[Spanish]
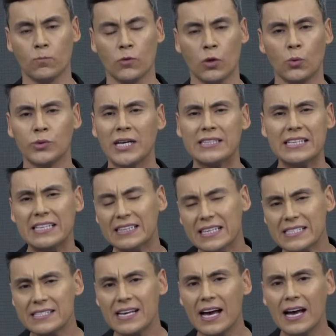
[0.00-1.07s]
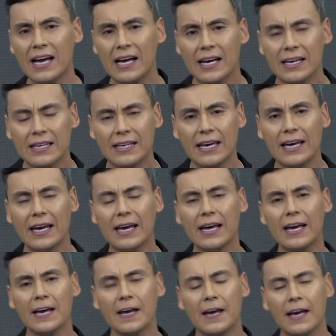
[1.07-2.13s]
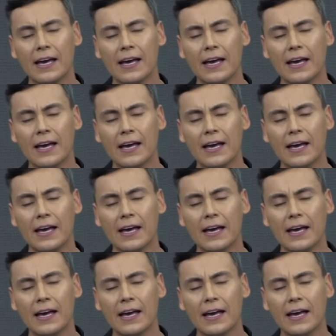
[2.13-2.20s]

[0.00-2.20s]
Una tristeza que,